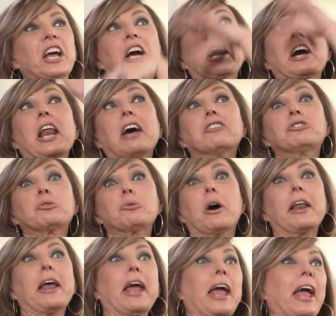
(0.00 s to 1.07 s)
Gran
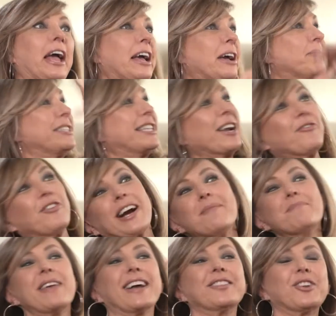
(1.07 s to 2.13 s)
suaré, viste que fue
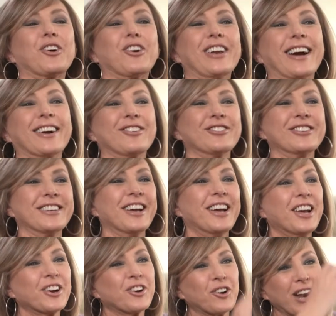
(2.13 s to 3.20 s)
cambiando con la, con,
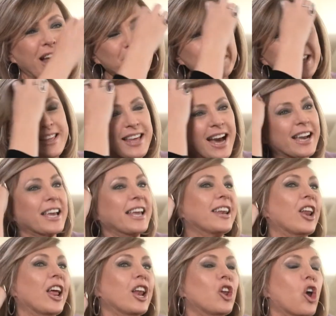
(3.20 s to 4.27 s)
la vida, que
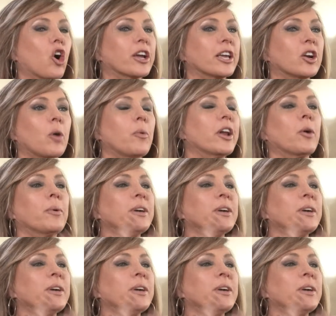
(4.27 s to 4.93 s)
es, lógico. Bueno,